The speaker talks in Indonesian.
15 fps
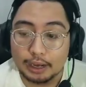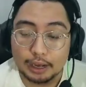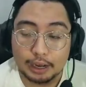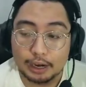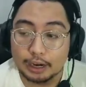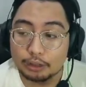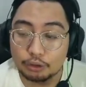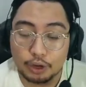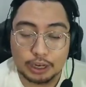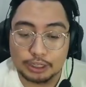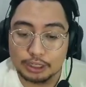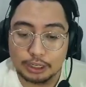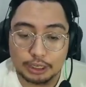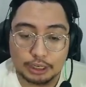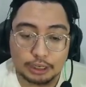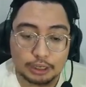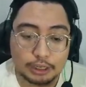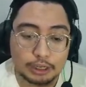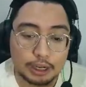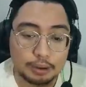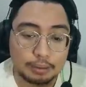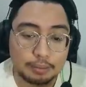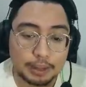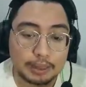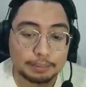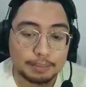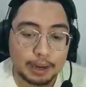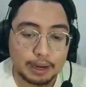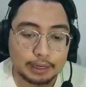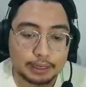Karena itu ngasih ininya mantap
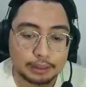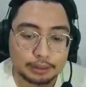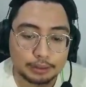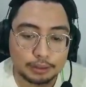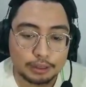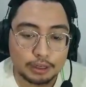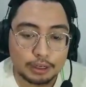banget gitu.